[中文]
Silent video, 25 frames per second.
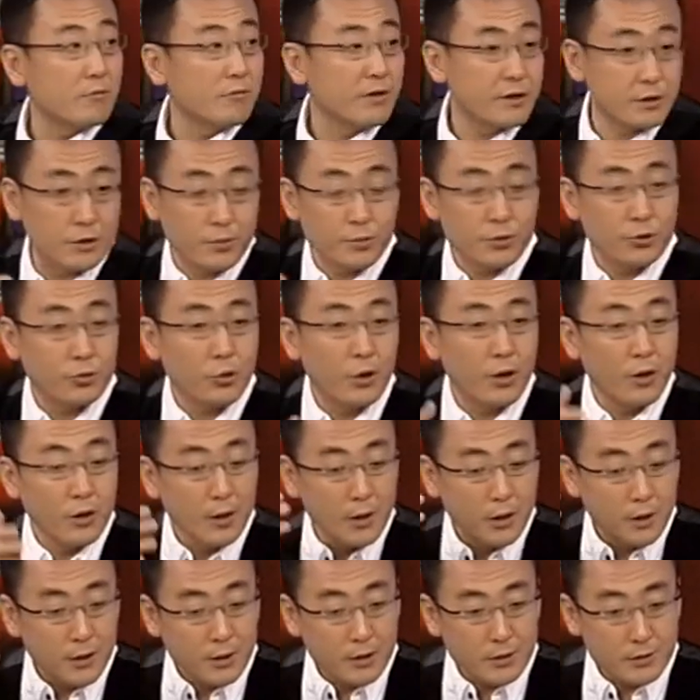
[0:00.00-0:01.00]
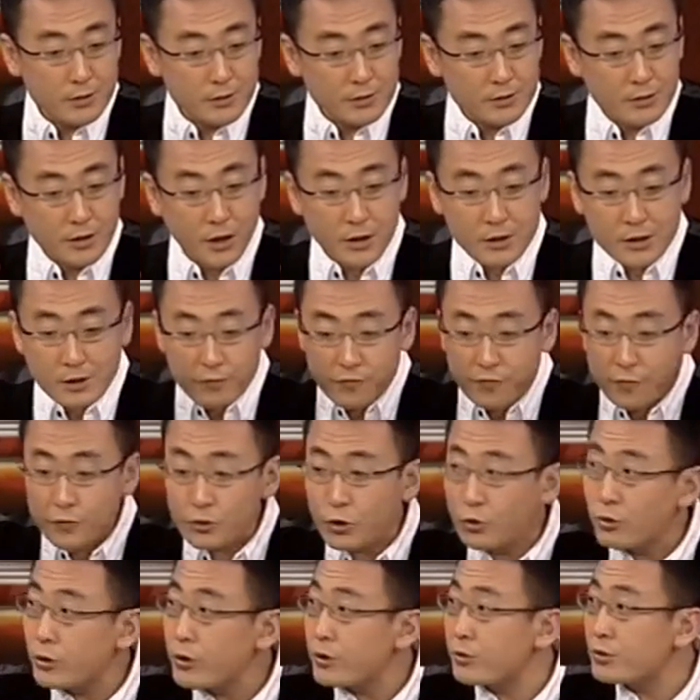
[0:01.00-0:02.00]
为什么说他政府
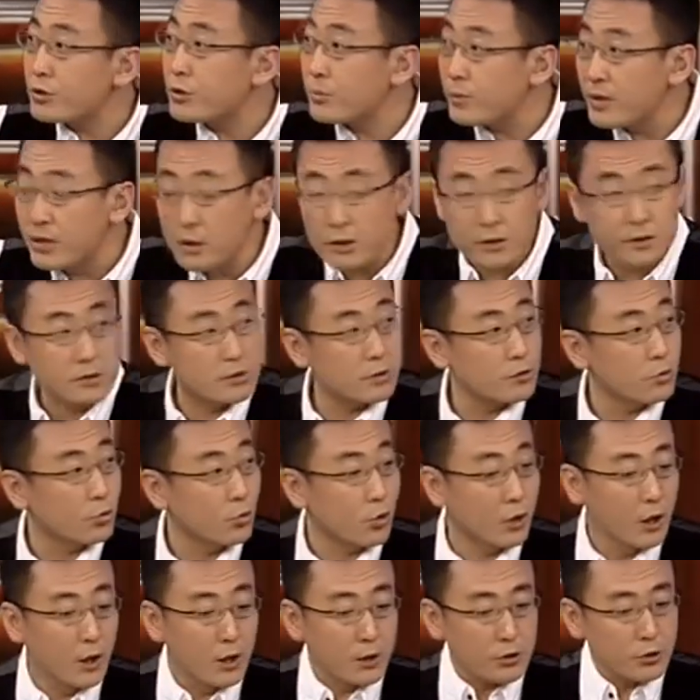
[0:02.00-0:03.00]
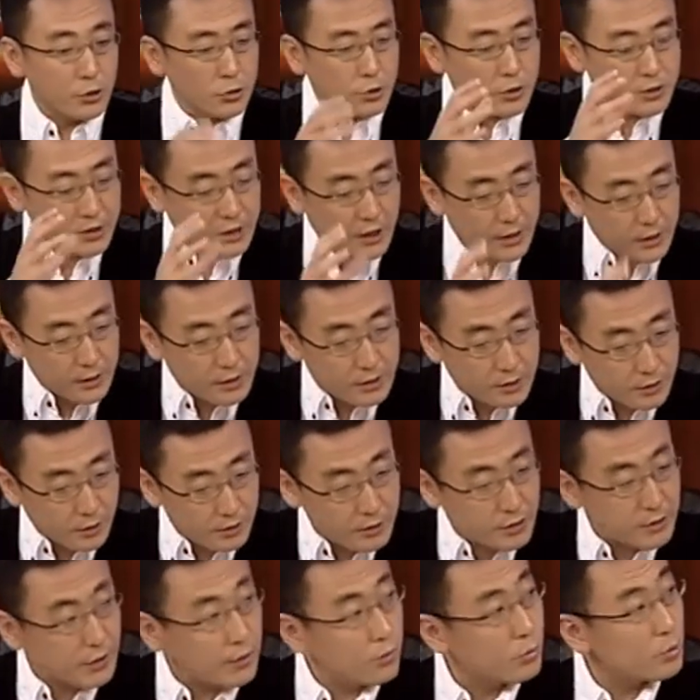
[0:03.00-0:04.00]
就会有这么一个思路，就说这一条
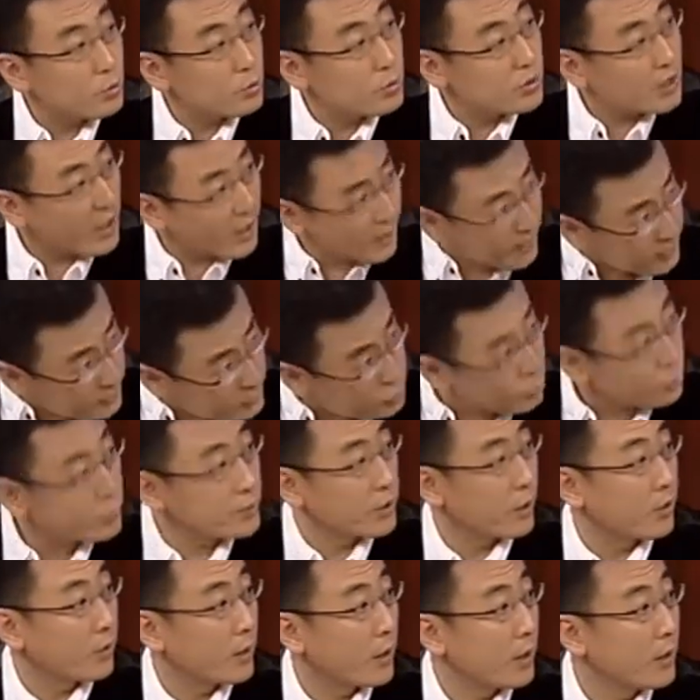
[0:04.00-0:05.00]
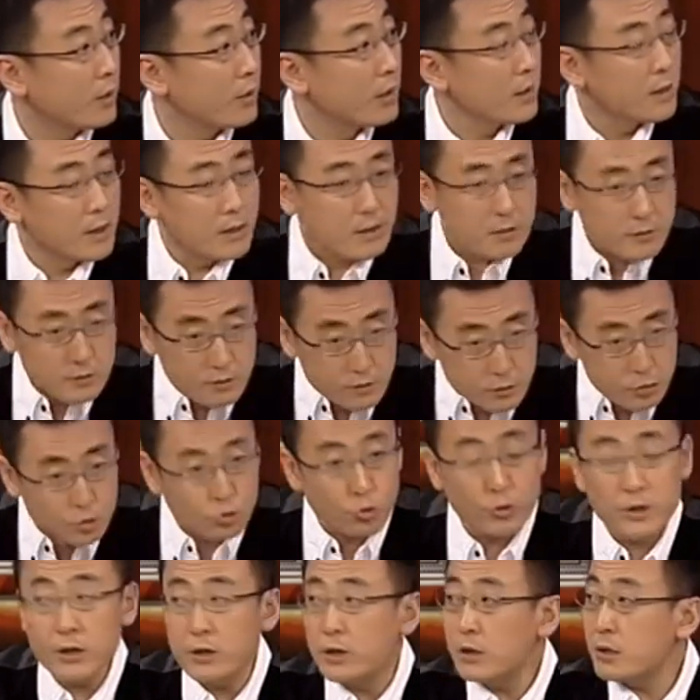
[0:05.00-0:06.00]
铁路太重要了，呃，
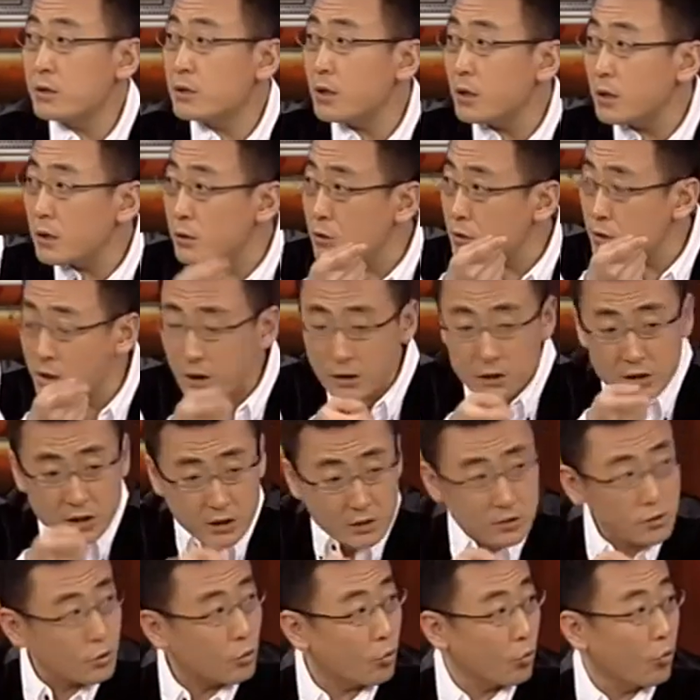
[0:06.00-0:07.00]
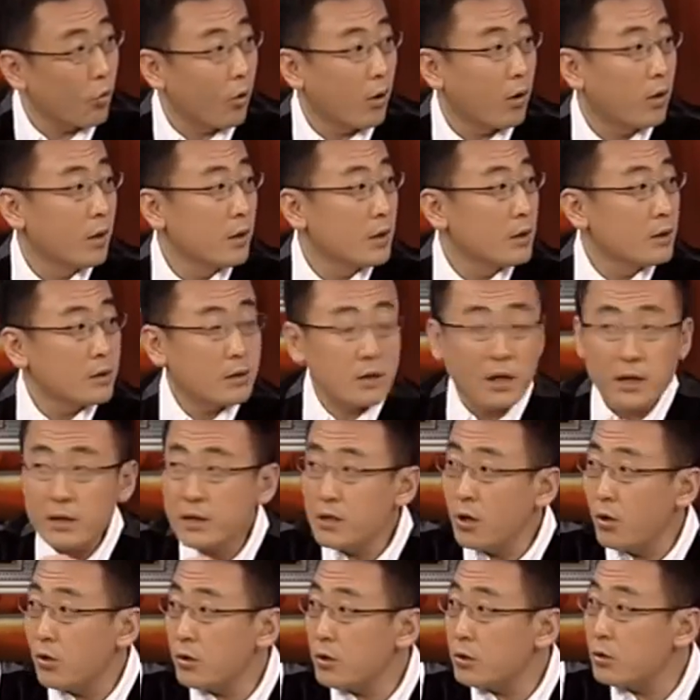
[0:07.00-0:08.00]
所以这个这个钉子户。他
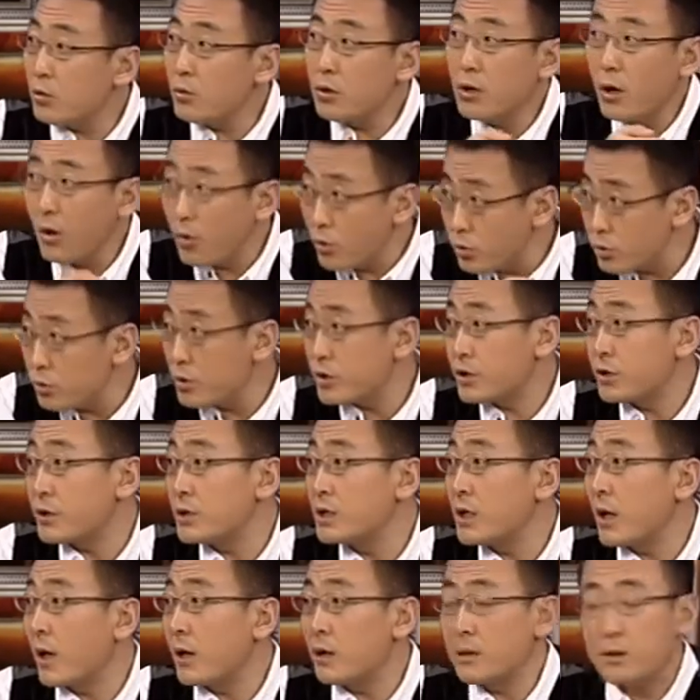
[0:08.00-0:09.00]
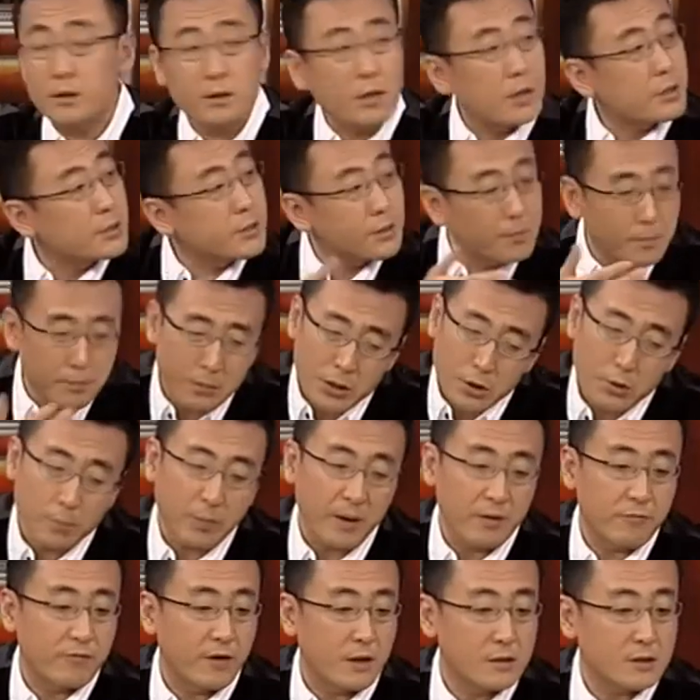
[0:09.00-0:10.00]
要的都高于市价，但是没有
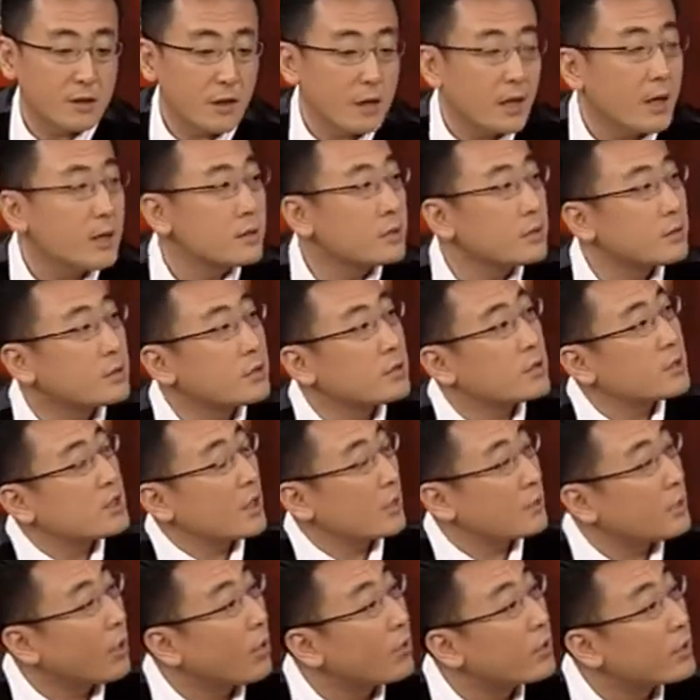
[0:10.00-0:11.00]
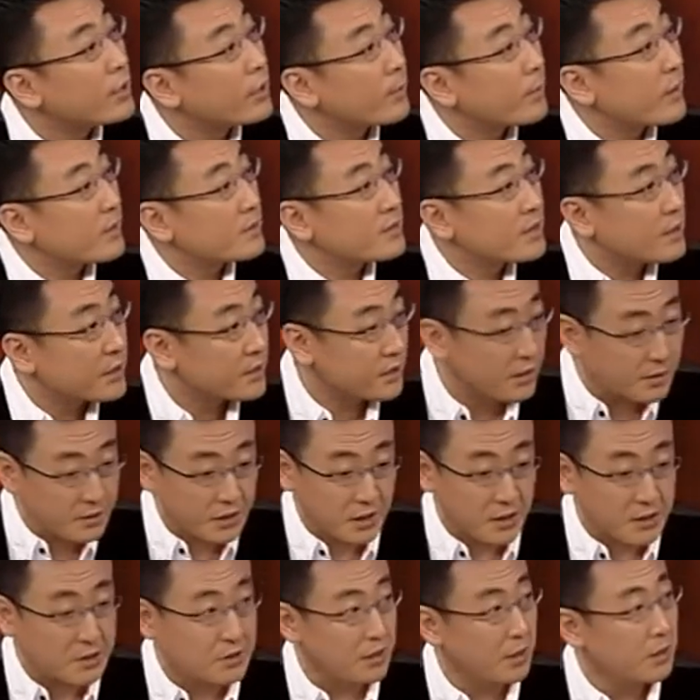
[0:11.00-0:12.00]
办法，咱还是讲道理嘛，在商
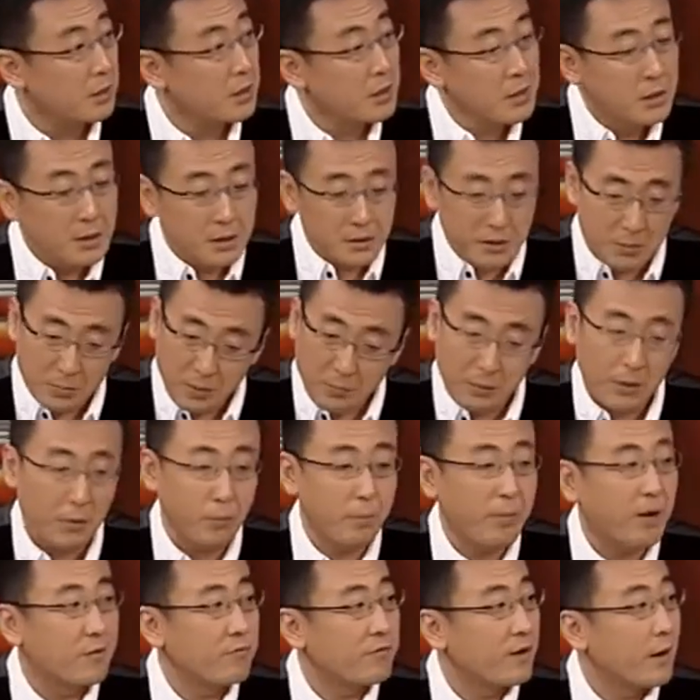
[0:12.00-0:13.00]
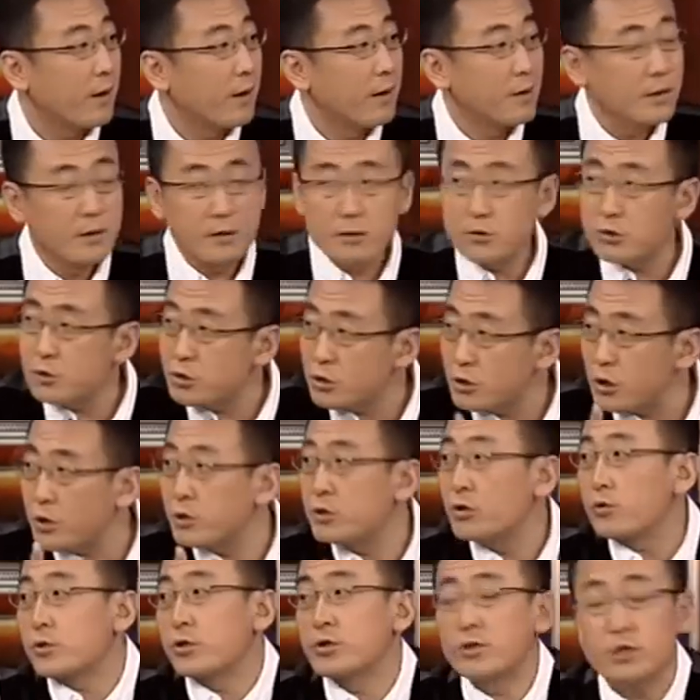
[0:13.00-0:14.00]
言商，那么没有办法，这
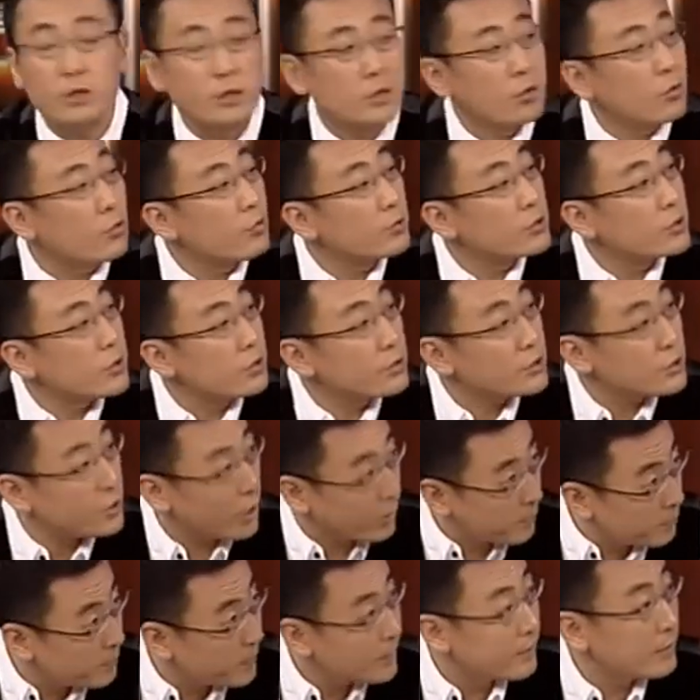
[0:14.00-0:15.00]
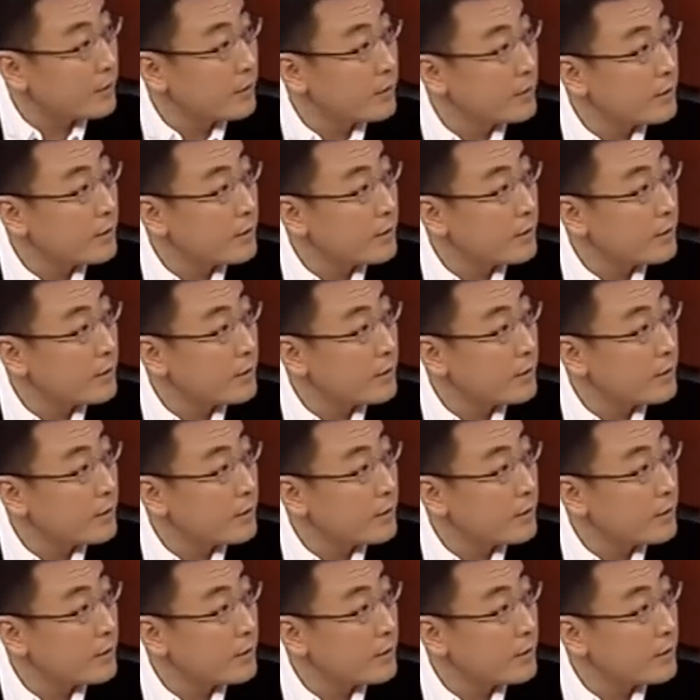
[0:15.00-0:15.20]
就是你的工程成本。